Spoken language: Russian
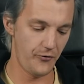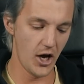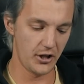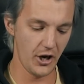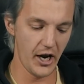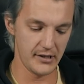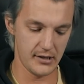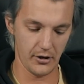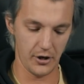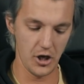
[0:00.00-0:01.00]
Fiat
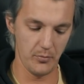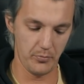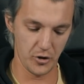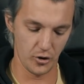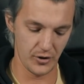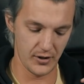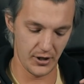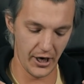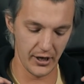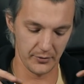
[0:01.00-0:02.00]
Chrysler и Peugeot с
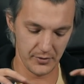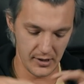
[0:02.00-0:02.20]
Citroёn